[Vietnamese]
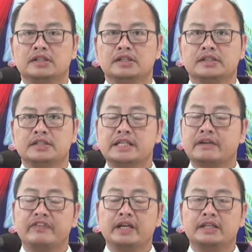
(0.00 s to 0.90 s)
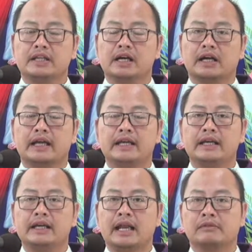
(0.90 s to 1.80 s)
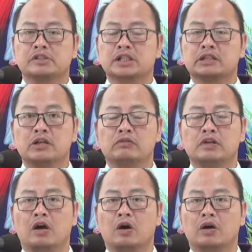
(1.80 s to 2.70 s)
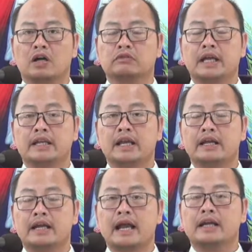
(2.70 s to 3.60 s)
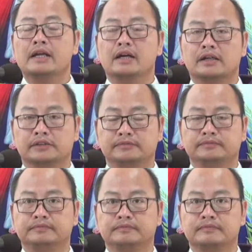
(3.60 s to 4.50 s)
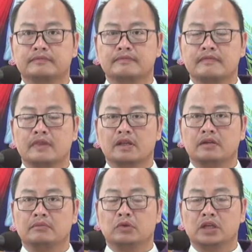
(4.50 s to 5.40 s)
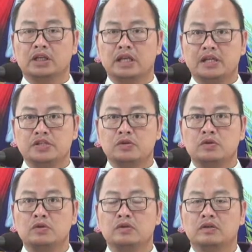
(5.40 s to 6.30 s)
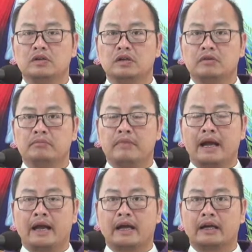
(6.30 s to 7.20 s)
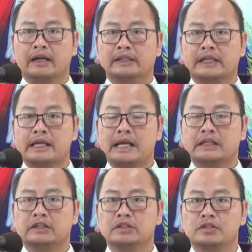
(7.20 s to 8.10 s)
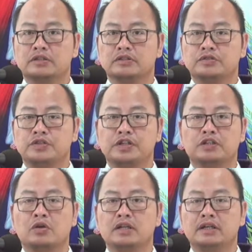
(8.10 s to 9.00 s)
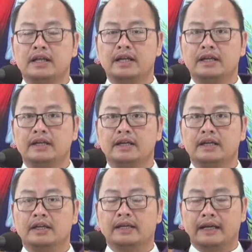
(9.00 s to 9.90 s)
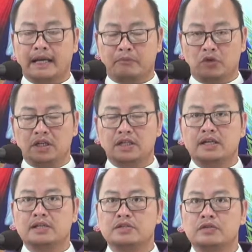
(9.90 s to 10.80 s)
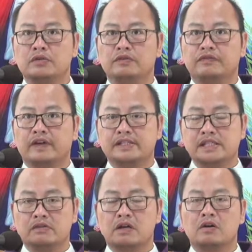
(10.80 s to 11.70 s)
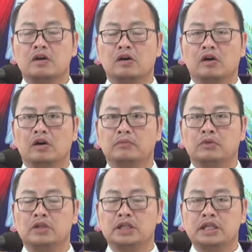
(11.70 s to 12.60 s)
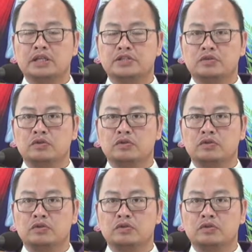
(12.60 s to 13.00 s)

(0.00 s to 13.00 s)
Chính cái viễn tưởng ấy làm cho các đông đồ không thể nhận ra được một Đức Giêsu mà người ta đang suy tôn như thế lại là một Đức Giêsu phải chịu đau khổ, một Đức Giêsu